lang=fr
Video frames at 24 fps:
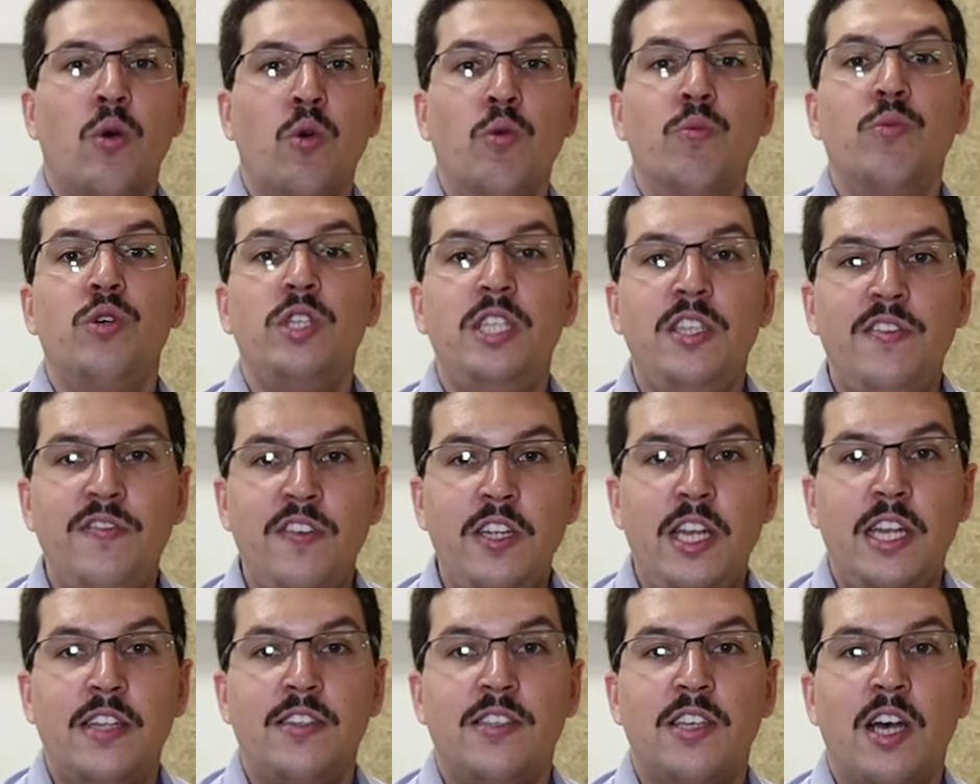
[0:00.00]
on
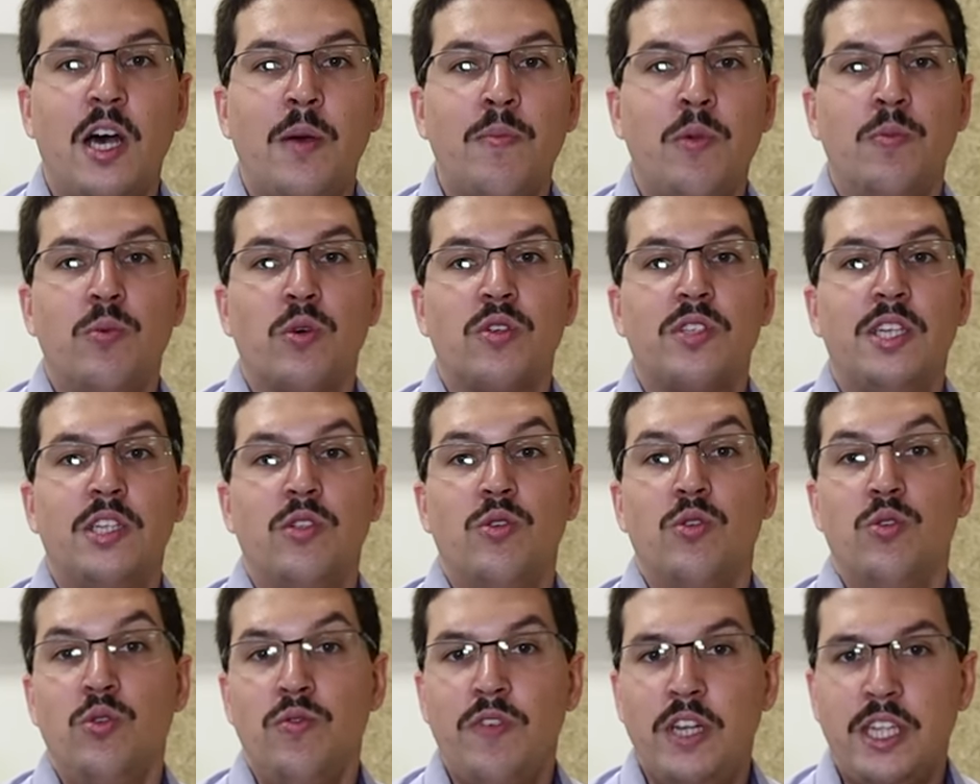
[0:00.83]
modifie les armes pour
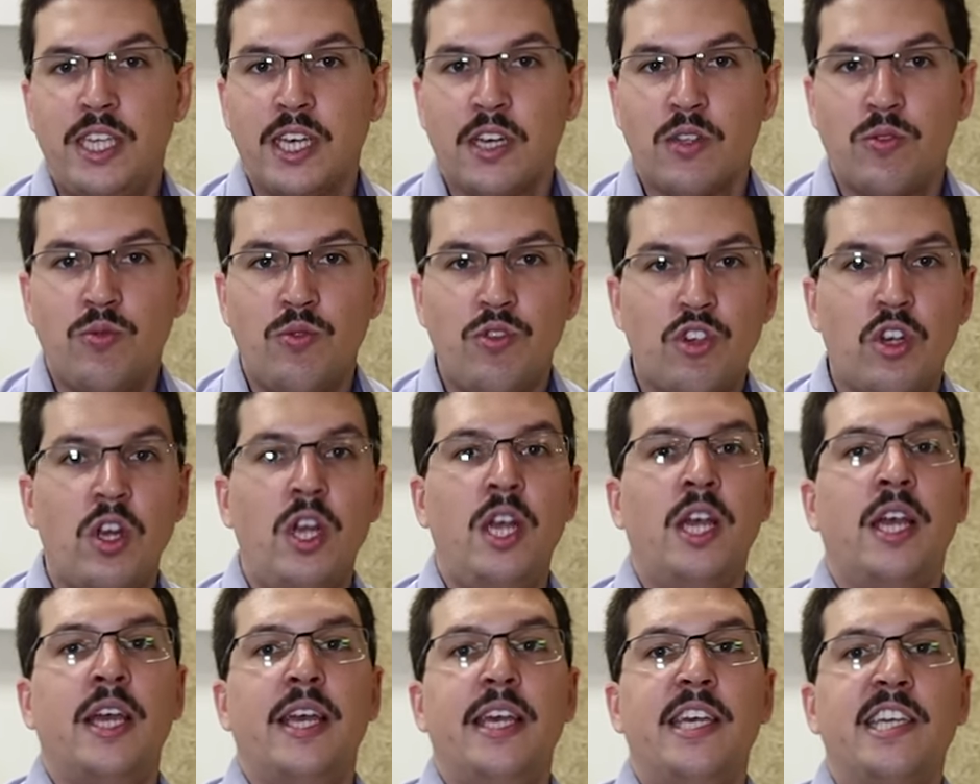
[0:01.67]
cette nouvelle cartouche
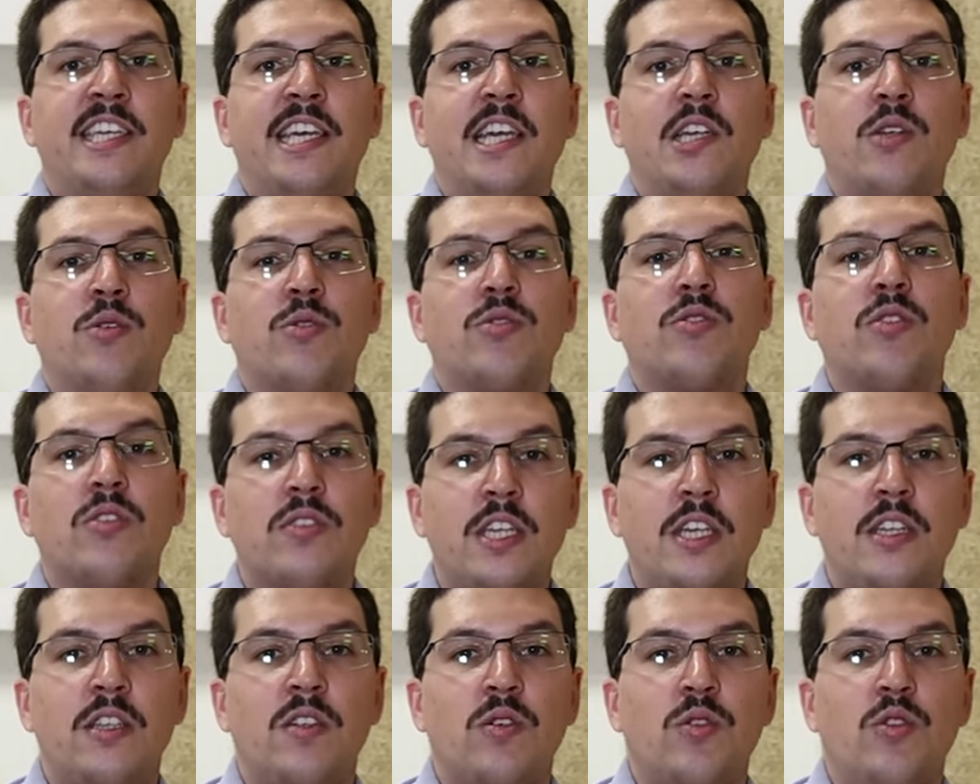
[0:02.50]
et quelques
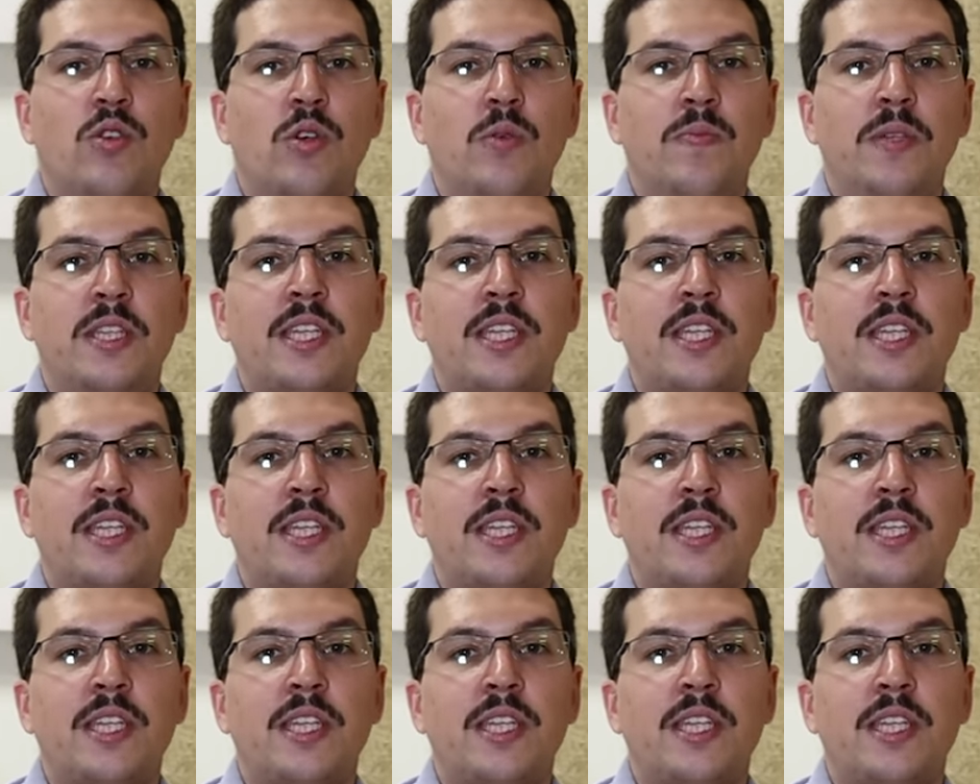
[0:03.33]
centaines de